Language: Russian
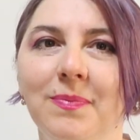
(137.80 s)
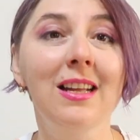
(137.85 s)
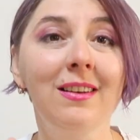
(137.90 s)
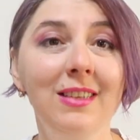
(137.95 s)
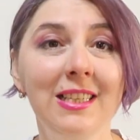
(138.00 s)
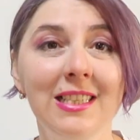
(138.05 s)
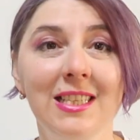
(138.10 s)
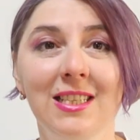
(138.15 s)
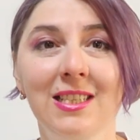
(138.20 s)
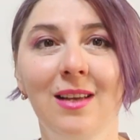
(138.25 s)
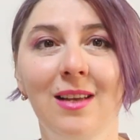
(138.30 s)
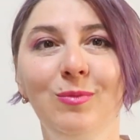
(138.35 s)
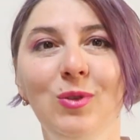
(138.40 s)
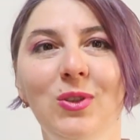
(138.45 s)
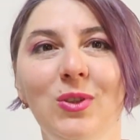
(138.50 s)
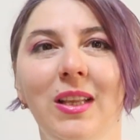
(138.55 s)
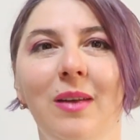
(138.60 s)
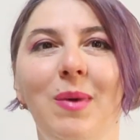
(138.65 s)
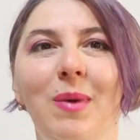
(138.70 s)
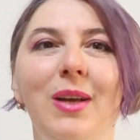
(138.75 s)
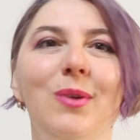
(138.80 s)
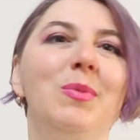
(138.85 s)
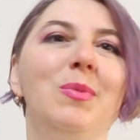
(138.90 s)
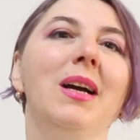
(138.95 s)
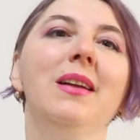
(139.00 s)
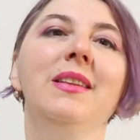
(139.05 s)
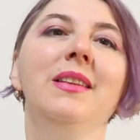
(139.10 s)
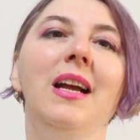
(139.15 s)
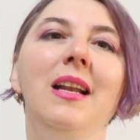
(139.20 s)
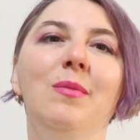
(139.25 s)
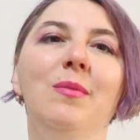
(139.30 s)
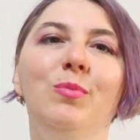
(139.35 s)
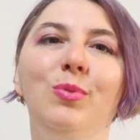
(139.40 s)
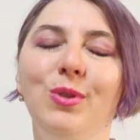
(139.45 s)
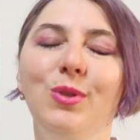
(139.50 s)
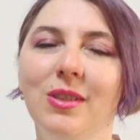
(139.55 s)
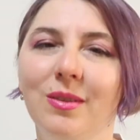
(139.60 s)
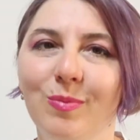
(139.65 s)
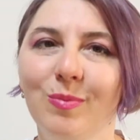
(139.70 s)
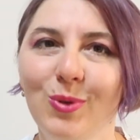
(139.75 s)
Оставайтесь со мной, на моем канале
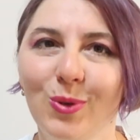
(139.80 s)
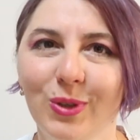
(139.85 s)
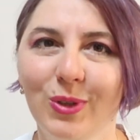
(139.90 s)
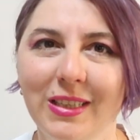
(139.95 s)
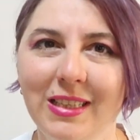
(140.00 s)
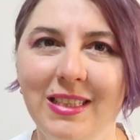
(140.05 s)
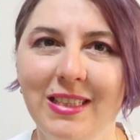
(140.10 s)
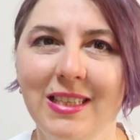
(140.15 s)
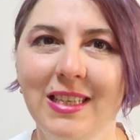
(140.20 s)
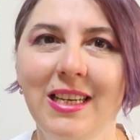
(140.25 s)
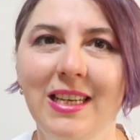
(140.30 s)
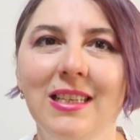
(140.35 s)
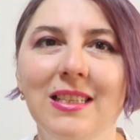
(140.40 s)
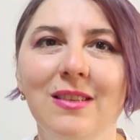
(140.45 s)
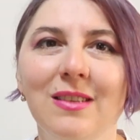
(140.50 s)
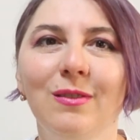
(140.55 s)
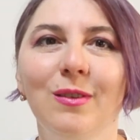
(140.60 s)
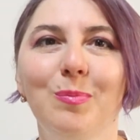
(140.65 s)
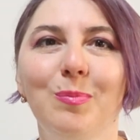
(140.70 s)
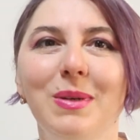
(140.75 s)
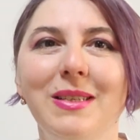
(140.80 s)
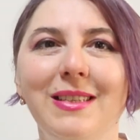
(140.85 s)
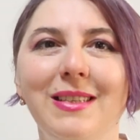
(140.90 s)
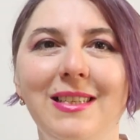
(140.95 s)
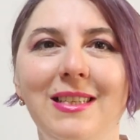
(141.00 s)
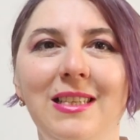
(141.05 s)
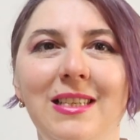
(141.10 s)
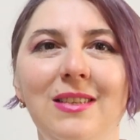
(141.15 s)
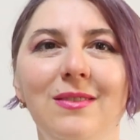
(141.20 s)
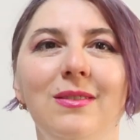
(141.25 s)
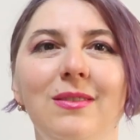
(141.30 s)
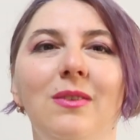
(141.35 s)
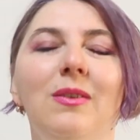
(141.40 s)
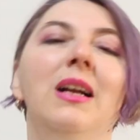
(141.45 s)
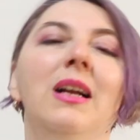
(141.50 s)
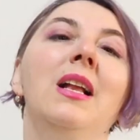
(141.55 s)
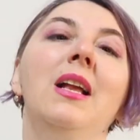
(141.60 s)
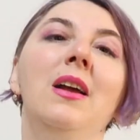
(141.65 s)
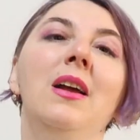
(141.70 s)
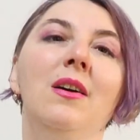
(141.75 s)
будет много интересного,
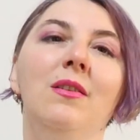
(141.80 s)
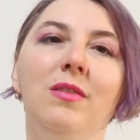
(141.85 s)
позитивного.